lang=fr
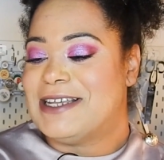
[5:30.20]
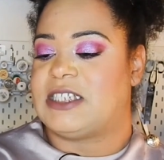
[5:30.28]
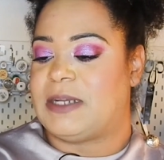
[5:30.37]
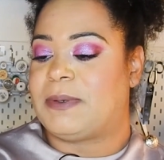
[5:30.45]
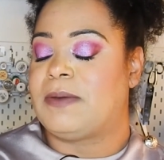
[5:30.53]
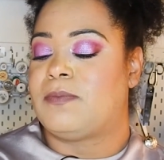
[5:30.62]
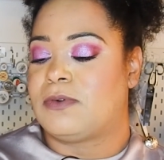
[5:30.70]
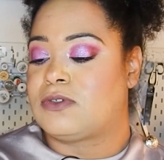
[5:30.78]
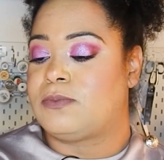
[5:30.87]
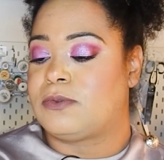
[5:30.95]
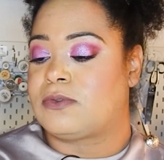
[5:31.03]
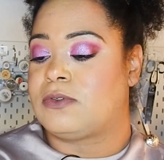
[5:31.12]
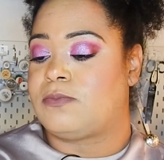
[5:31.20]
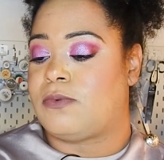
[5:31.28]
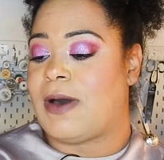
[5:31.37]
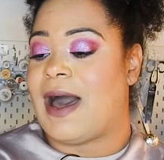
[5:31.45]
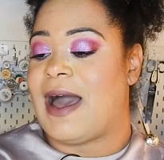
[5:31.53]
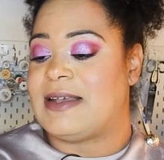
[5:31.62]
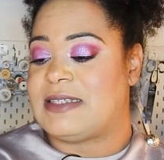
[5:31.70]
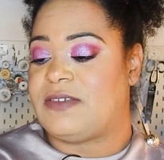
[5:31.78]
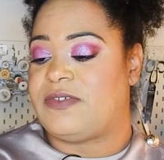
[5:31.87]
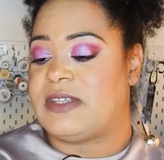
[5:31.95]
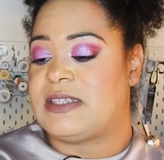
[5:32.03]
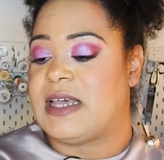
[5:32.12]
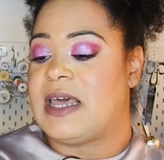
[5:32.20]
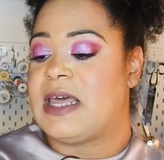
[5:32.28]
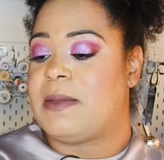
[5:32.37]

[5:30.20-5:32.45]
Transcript: J'ai pris beaucoup beaucoup de poids assez vite,